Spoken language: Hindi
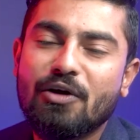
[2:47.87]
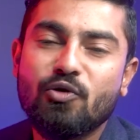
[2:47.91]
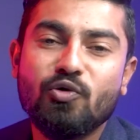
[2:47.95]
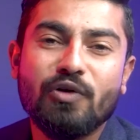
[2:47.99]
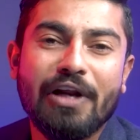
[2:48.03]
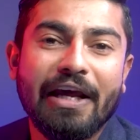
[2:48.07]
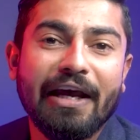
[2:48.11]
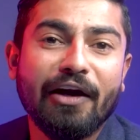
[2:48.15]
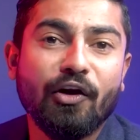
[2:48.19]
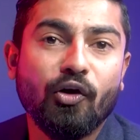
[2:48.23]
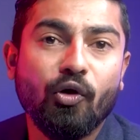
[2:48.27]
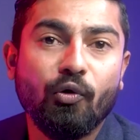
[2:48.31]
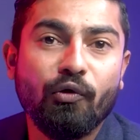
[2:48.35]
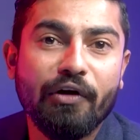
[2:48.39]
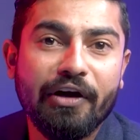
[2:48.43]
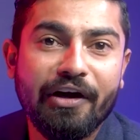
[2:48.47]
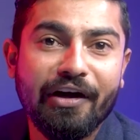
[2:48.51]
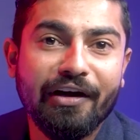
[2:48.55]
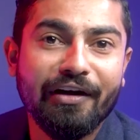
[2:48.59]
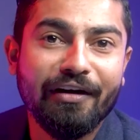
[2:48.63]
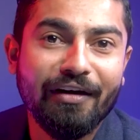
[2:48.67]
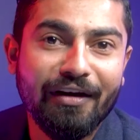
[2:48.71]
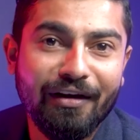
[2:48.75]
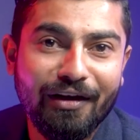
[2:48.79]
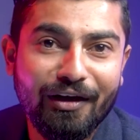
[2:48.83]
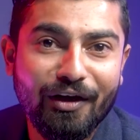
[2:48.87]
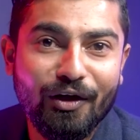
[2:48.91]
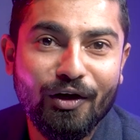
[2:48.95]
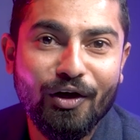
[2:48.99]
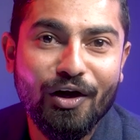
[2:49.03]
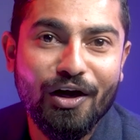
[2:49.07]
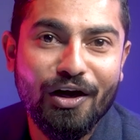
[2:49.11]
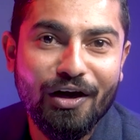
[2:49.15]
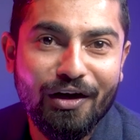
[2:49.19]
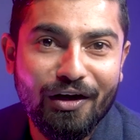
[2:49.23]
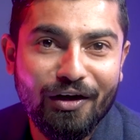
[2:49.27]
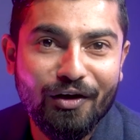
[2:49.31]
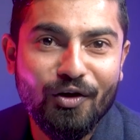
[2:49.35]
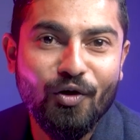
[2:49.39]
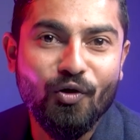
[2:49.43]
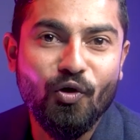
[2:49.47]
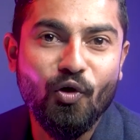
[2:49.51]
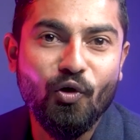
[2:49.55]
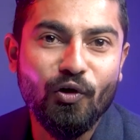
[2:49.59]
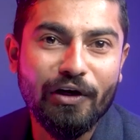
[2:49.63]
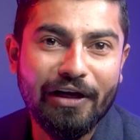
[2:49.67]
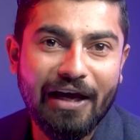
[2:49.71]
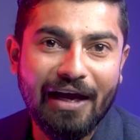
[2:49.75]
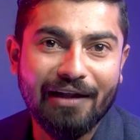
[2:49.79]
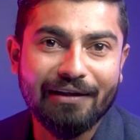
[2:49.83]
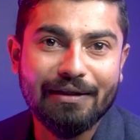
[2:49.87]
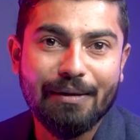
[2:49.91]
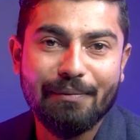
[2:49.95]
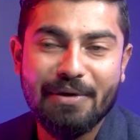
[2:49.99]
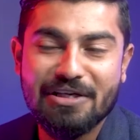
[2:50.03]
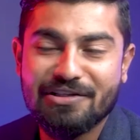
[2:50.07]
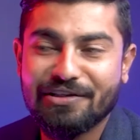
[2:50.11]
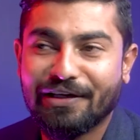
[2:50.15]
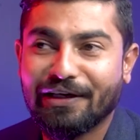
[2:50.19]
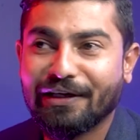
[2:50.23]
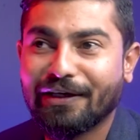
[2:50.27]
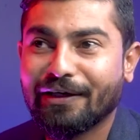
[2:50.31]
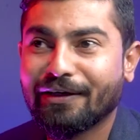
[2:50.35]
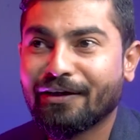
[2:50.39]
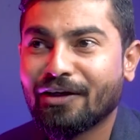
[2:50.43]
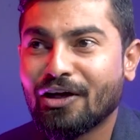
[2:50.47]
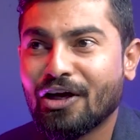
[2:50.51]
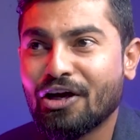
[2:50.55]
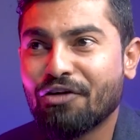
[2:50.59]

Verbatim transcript: उन्हें इंट्रोवर्टेड को गोल्ड कहते हैं बेसिकली